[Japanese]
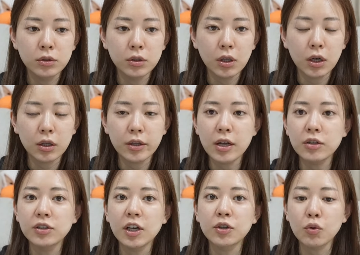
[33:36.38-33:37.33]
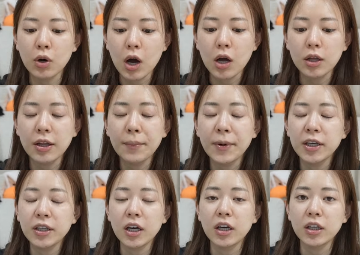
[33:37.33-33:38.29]
なんかだるさとか頭
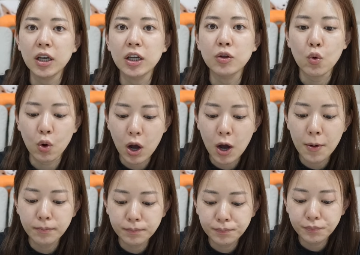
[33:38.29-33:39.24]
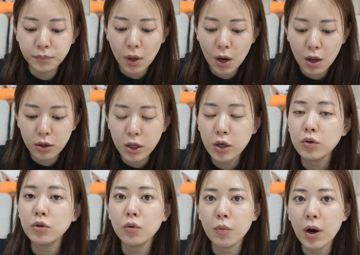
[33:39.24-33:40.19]
痛いなとかってい
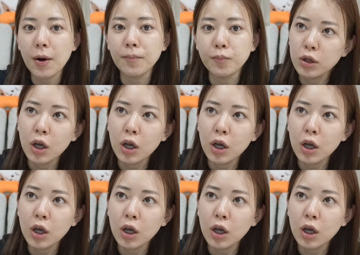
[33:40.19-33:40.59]
うのは